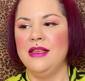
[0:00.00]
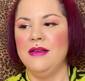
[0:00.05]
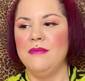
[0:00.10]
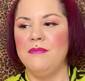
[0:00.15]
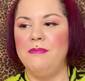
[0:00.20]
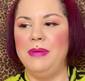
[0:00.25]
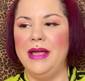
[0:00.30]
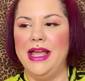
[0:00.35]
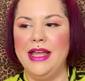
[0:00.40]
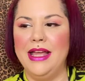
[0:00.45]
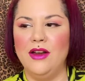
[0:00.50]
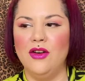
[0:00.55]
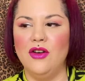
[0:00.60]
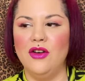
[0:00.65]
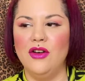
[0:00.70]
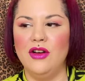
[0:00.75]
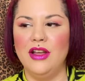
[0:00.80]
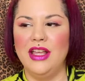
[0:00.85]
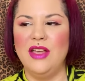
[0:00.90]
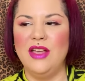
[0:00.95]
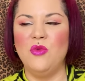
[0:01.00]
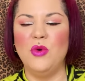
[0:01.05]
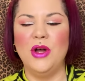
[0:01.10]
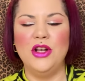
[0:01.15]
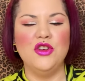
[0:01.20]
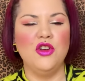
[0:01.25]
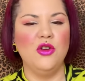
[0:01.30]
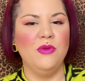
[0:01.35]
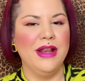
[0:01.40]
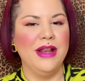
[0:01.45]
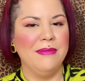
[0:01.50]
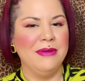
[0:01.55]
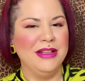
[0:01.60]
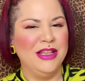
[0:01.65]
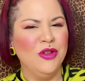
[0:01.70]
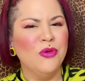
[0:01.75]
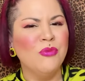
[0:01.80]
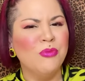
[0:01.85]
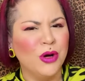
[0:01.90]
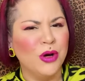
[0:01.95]
pero igual yo le hubiera
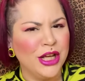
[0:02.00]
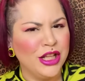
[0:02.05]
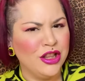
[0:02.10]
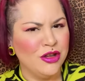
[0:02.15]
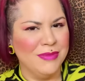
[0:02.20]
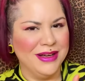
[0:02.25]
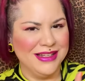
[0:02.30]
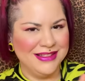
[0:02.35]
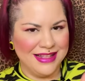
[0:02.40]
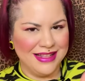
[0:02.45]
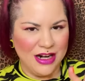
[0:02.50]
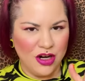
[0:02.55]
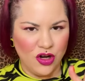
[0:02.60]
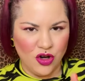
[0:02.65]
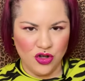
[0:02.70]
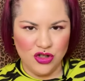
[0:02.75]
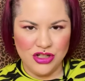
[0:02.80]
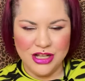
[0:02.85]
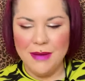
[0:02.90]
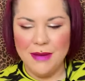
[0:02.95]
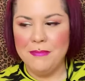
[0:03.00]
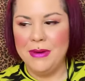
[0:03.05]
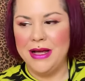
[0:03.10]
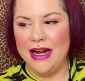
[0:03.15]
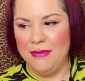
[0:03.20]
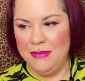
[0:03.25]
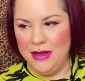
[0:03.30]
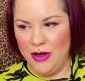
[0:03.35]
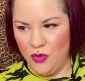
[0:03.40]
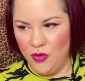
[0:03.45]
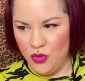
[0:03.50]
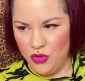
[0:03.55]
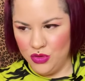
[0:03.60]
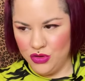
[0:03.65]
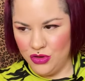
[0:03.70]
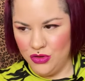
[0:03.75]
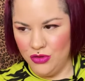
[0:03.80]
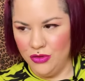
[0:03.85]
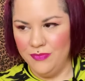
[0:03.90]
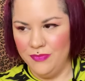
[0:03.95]
metido un poquito más de rosa para mi
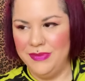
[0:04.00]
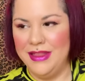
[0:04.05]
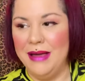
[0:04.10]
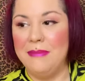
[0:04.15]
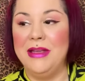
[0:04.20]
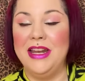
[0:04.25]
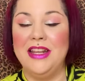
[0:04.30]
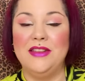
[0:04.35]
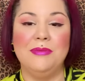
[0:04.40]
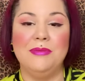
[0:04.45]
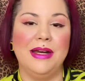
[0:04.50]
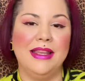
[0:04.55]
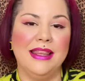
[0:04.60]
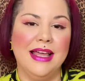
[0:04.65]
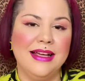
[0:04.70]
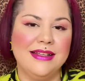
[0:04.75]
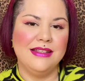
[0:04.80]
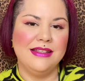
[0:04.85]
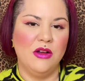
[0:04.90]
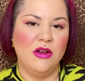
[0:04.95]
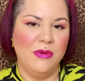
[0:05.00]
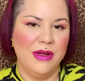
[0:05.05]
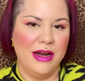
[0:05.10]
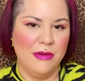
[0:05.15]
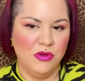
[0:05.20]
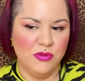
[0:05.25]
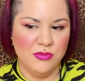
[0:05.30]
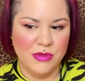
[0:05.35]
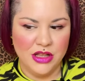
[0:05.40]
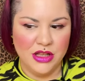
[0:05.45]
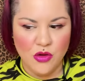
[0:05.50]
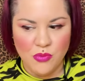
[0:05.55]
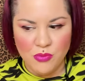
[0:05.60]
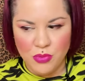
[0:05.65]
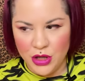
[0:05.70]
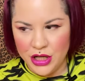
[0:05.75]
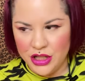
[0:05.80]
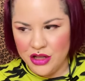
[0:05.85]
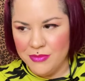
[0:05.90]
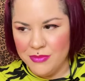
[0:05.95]
gusto. También es verdad que hubiéramos metido un
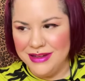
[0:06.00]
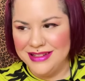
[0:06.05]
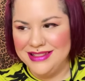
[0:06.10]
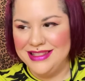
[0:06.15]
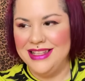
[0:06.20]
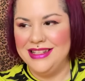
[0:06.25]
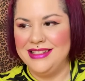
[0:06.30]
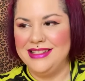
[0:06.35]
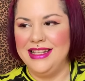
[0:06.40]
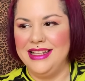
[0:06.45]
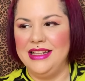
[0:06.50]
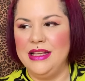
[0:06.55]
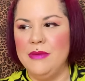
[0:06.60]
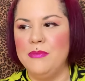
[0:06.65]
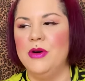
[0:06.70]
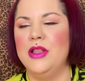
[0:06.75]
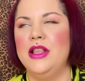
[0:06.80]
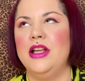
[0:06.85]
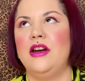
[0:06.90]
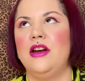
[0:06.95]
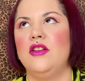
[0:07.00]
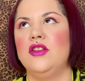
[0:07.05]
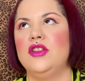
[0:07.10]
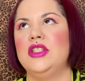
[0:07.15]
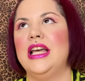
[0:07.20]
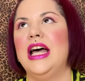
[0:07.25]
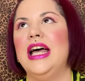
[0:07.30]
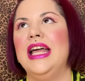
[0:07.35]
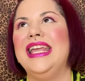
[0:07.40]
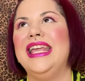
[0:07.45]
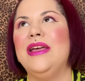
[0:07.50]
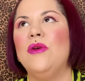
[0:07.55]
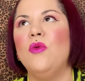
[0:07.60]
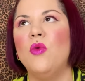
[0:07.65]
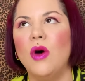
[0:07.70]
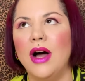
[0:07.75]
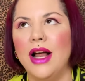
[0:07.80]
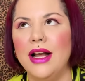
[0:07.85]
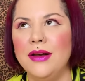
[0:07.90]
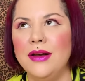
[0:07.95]
poquito más de este tipo de rosa,
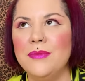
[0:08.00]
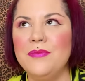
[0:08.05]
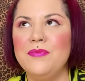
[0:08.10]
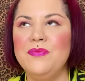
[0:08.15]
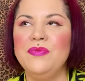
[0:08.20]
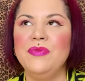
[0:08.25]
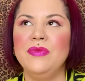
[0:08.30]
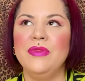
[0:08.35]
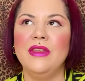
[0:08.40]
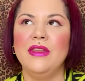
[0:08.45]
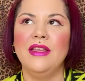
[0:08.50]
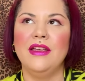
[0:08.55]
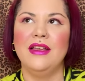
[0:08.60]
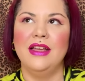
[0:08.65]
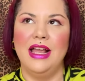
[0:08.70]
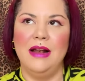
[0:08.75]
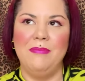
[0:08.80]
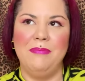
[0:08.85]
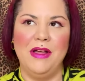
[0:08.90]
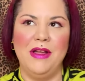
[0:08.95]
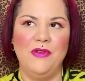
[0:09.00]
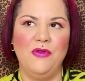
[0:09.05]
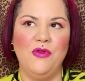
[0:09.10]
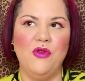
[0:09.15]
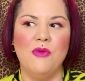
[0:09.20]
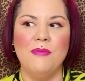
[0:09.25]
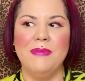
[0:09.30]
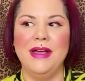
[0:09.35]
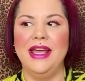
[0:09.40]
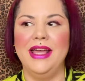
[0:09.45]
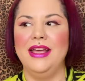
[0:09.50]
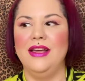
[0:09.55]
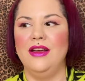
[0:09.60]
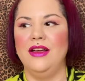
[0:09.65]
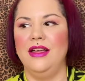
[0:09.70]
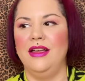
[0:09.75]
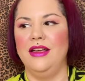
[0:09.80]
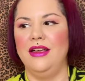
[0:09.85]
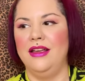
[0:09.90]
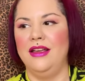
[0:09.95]
igual el perfume
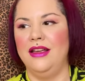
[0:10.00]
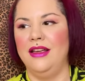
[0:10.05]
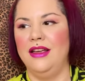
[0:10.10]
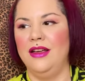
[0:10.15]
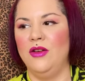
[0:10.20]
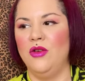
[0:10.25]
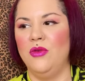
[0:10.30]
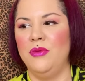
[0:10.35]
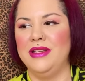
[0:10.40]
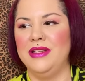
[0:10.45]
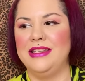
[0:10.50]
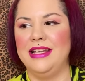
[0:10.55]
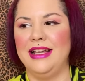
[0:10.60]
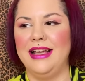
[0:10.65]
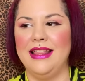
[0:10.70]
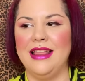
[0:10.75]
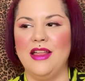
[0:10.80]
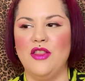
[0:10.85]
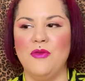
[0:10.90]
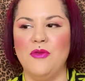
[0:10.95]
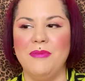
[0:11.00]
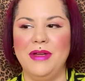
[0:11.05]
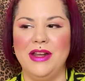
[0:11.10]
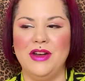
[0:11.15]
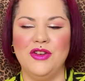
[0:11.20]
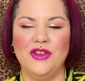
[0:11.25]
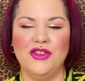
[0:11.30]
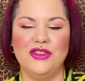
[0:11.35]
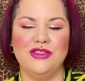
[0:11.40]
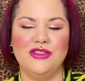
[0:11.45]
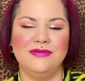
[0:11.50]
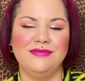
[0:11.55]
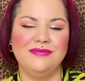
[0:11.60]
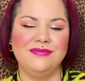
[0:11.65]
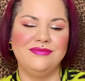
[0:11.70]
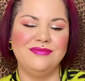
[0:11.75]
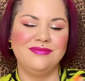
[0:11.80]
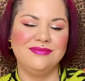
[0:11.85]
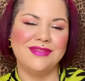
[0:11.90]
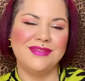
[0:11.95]
eh, hubiese quedado menos
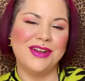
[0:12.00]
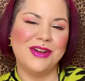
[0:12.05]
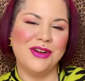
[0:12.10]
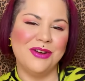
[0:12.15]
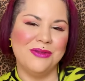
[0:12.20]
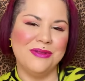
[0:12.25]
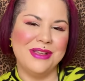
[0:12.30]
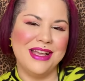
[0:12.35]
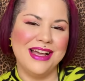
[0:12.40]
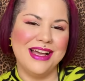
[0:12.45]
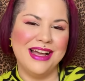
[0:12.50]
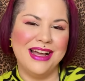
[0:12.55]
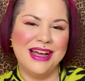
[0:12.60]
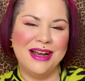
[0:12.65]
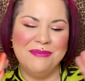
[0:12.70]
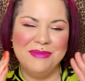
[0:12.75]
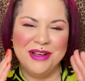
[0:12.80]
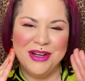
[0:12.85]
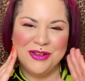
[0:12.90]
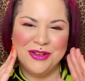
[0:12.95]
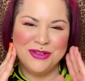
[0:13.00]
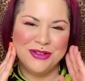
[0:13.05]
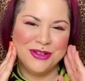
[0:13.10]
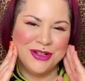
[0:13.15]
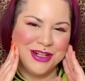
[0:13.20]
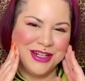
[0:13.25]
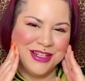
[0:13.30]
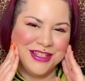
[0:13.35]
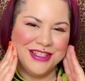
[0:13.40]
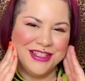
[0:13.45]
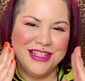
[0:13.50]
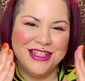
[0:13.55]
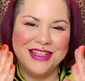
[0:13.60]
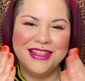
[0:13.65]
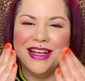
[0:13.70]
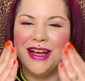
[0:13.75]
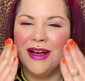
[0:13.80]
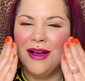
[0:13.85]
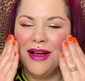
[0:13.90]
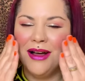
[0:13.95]
mm, jovial, menos
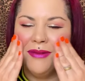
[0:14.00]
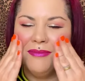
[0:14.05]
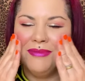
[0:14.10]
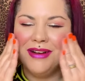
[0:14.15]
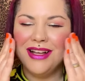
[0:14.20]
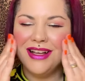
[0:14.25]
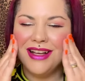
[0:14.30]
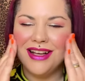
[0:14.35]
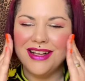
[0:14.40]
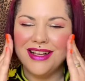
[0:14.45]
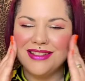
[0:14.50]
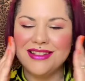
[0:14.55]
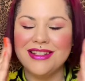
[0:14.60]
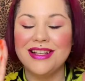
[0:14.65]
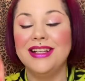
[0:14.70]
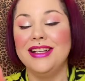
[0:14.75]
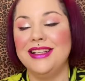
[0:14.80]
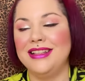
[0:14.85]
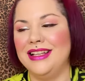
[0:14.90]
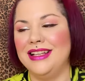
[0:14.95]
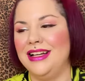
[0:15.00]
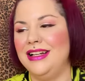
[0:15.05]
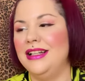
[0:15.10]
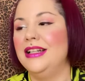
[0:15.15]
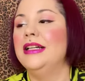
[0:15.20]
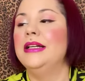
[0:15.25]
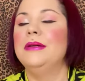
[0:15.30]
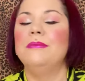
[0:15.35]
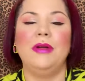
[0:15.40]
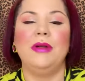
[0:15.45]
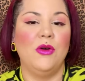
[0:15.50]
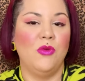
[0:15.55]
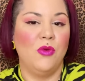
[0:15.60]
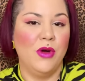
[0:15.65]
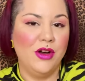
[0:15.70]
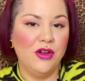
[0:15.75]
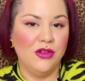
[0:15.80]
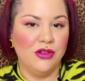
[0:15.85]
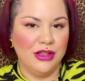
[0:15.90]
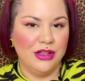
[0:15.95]
sonrisita, blas, tal. Pero
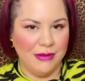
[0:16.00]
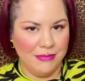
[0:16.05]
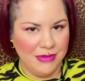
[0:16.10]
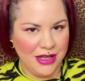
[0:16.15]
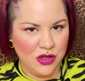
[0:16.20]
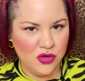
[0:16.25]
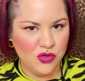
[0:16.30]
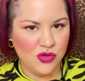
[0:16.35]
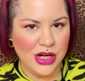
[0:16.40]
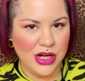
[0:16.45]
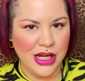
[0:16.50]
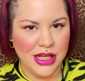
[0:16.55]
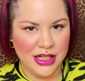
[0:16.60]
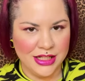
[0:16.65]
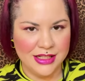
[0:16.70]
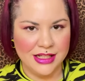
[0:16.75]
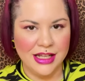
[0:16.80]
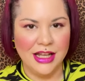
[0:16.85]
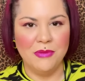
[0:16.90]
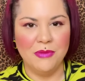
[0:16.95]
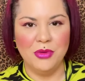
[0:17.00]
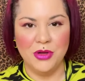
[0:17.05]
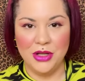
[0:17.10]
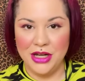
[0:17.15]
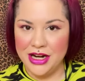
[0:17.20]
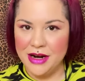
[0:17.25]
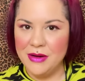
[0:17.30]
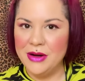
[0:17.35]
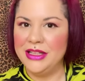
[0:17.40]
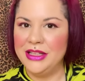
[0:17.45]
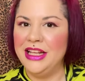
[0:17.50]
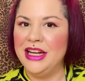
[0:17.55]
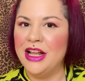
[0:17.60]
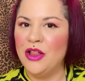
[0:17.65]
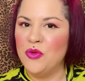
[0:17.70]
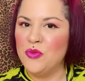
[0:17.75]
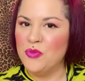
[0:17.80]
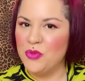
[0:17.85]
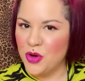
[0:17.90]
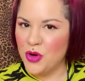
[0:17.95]
bueno, también es un elixir, podrían haber tirado
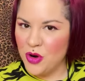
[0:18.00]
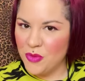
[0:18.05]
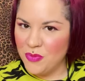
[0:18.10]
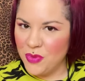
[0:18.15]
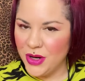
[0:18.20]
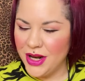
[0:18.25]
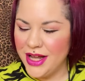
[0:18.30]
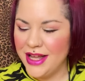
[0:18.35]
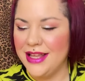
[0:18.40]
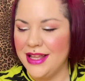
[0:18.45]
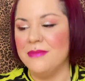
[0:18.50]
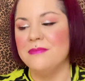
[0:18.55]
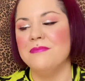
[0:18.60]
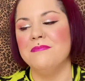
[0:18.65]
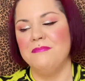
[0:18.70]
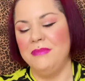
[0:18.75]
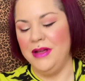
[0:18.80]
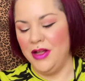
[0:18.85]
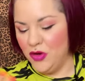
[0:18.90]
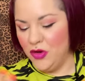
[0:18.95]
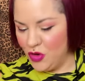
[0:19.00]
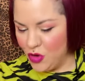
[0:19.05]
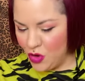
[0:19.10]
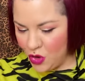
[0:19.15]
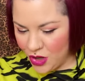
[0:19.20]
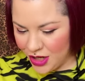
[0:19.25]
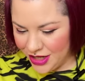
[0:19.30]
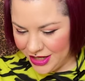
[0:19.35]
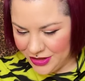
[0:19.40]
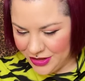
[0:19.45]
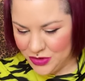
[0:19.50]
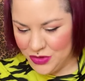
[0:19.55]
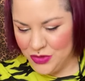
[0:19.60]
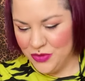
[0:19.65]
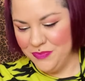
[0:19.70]
un poco por ahí, pero no lo han hecho.